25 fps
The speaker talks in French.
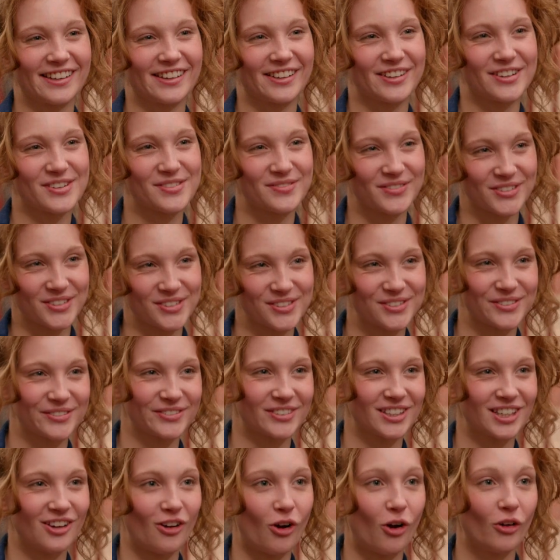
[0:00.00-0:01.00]
Ah, je me
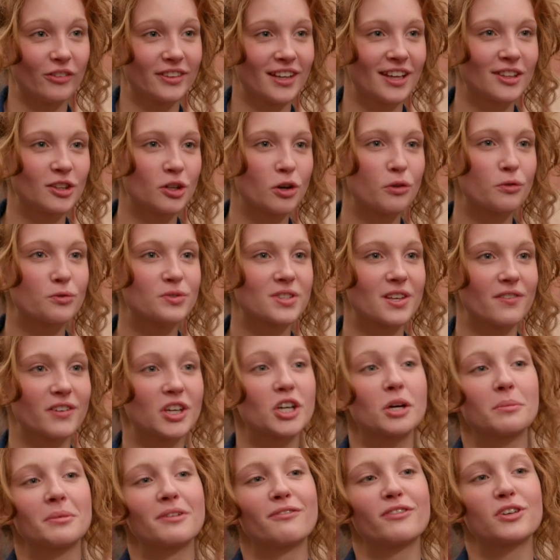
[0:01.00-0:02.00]
souviens, en un an, vous avez
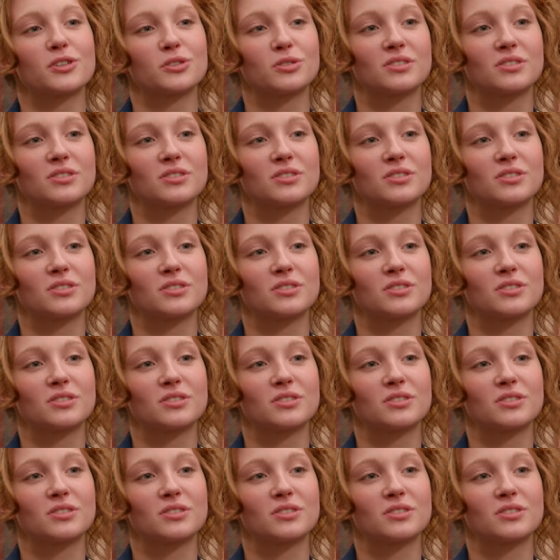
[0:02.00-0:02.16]
quand même fait